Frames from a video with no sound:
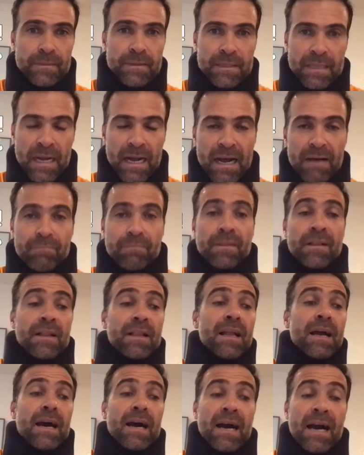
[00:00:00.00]
Tá?
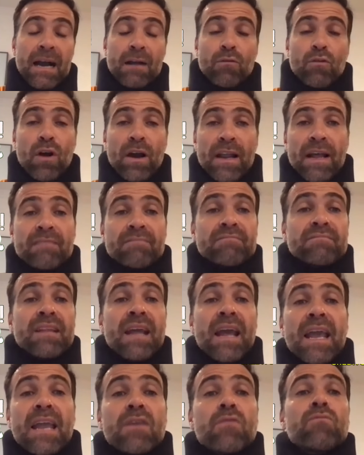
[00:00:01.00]
Agora,
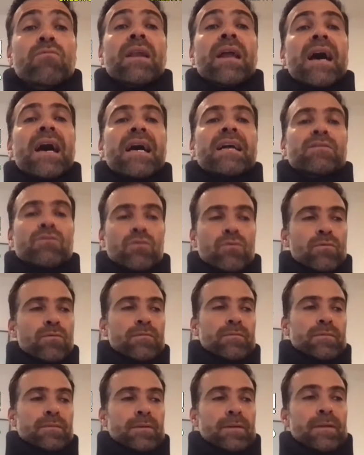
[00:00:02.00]
tem um lado
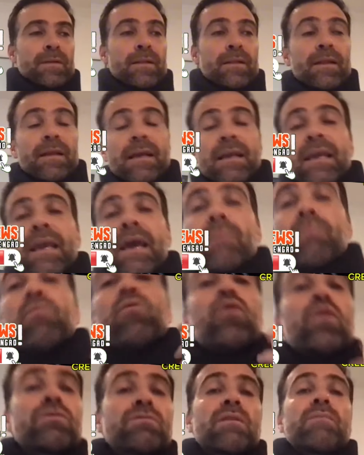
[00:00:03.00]
que é
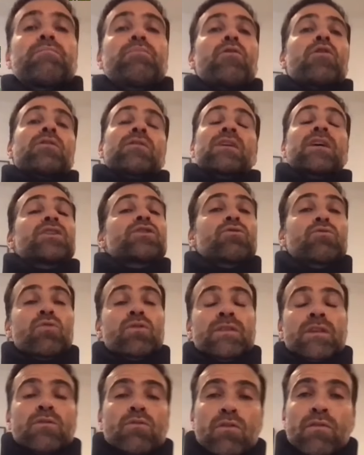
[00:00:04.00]
muito importante o
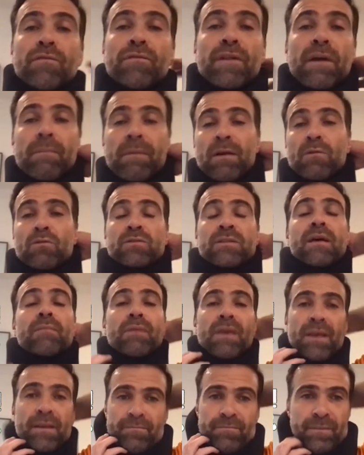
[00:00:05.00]
torcedor do Flamengo
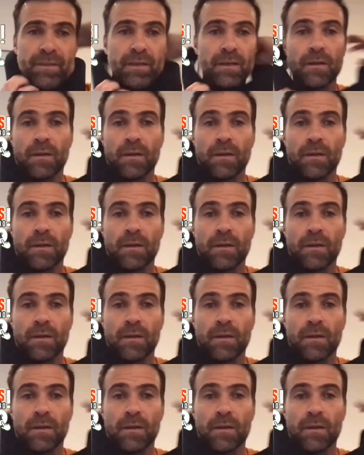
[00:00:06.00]
saber.